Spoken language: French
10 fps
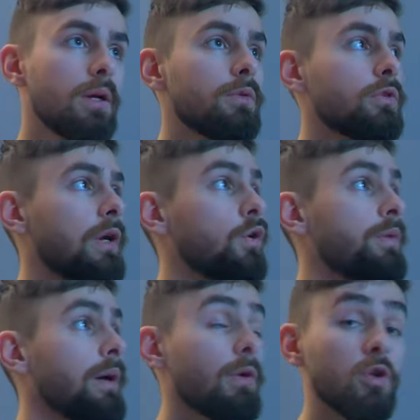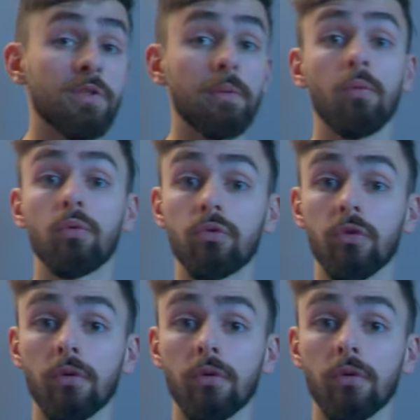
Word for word: Parce que la lumière, malheureusement, ça prend beaucoup de